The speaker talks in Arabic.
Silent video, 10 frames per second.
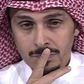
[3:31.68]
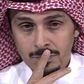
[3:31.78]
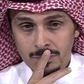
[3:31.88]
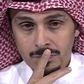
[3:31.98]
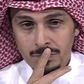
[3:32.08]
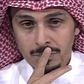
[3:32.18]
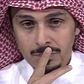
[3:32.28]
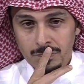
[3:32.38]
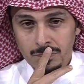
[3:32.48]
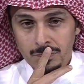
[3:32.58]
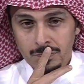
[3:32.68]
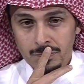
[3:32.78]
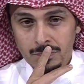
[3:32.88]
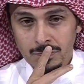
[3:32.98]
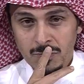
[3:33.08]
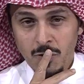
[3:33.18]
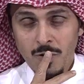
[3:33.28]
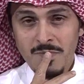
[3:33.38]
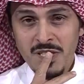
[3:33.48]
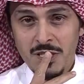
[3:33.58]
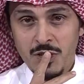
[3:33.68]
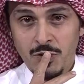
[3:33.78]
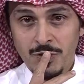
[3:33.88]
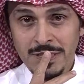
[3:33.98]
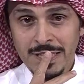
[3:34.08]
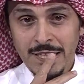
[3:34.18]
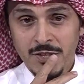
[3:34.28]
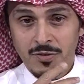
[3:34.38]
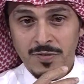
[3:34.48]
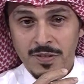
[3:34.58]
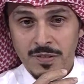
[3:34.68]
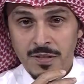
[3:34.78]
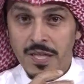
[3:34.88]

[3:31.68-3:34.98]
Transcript: انك بالغت يعني هو ميسي السعوديه انا اشوفه اي